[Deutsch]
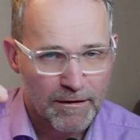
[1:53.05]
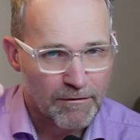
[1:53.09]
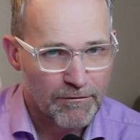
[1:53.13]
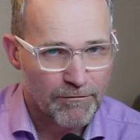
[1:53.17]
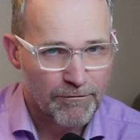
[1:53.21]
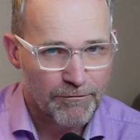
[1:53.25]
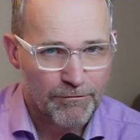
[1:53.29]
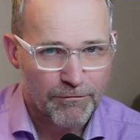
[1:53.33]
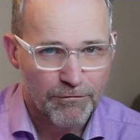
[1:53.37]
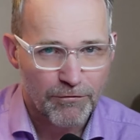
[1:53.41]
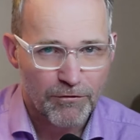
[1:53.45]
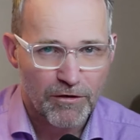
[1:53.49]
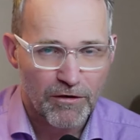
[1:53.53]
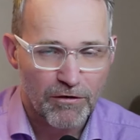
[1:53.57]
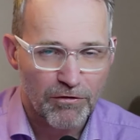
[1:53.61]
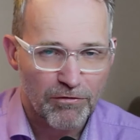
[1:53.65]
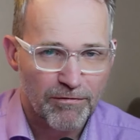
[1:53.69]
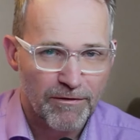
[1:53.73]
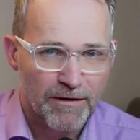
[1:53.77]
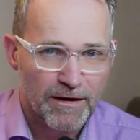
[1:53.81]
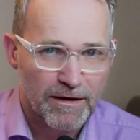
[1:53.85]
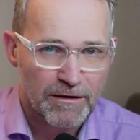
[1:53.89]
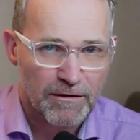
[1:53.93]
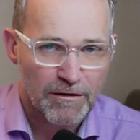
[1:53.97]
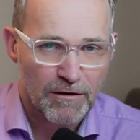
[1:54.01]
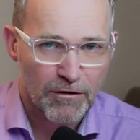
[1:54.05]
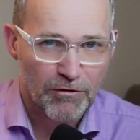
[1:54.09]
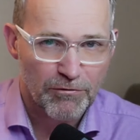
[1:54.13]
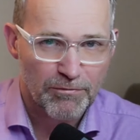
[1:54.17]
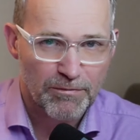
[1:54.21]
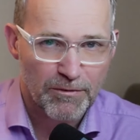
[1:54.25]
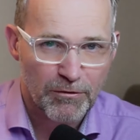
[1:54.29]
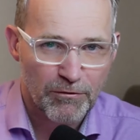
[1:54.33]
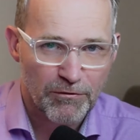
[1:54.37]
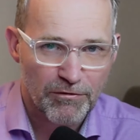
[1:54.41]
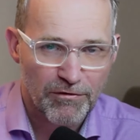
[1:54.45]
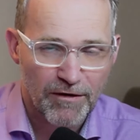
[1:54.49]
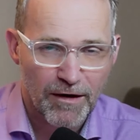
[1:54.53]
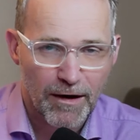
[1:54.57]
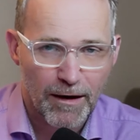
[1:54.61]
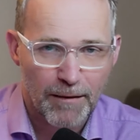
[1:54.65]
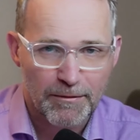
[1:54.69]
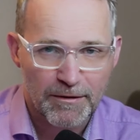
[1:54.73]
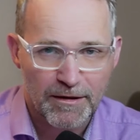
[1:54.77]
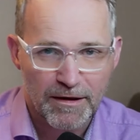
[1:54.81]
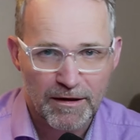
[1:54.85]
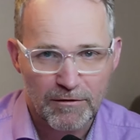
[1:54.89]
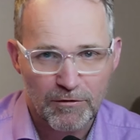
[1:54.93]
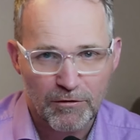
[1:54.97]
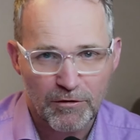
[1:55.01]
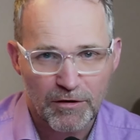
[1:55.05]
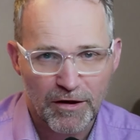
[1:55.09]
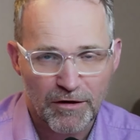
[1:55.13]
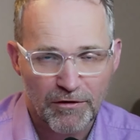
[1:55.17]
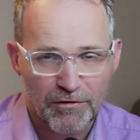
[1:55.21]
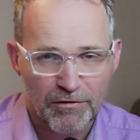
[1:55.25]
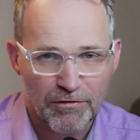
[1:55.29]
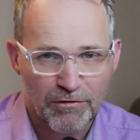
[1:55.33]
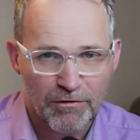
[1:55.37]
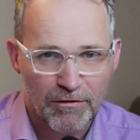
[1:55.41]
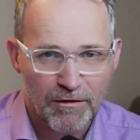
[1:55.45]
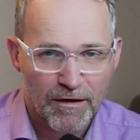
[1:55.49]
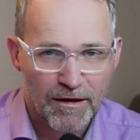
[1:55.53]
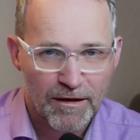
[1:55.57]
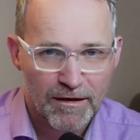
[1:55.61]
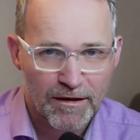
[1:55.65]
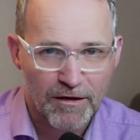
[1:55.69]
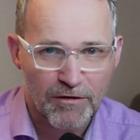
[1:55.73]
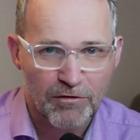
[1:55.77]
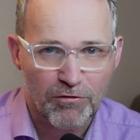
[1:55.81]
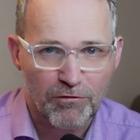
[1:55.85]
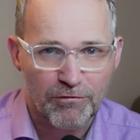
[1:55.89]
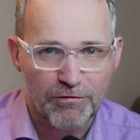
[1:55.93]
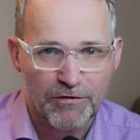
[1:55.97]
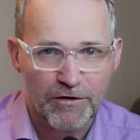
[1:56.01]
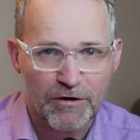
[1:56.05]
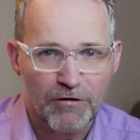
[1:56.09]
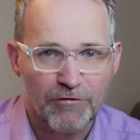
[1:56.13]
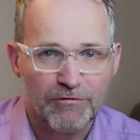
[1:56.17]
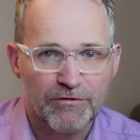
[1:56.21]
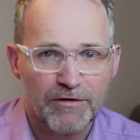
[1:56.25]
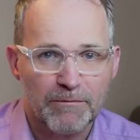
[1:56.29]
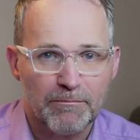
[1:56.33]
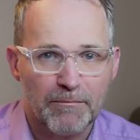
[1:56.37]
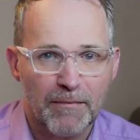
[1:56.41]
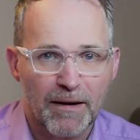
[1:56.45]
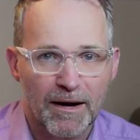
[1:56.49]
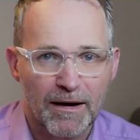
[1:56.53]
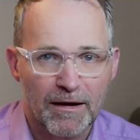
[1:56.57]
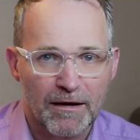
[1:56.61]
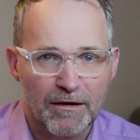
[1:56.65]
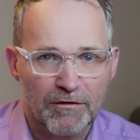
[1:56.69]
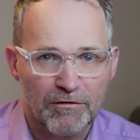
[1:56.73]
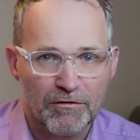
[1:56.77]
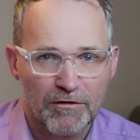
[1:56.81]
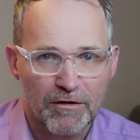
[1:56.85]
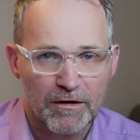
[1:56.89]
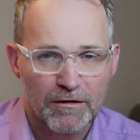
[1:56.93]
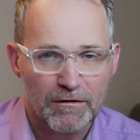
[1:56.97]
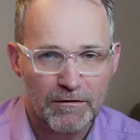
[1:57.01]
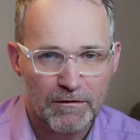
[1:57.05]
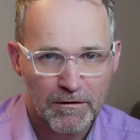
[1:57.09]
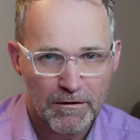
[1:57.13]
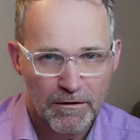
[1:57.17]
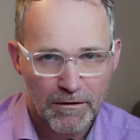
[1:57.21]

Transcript: für das zweite Ausbildungsjahr habe ich da noch nichts, nicht so viel auf dem Markt gesehen.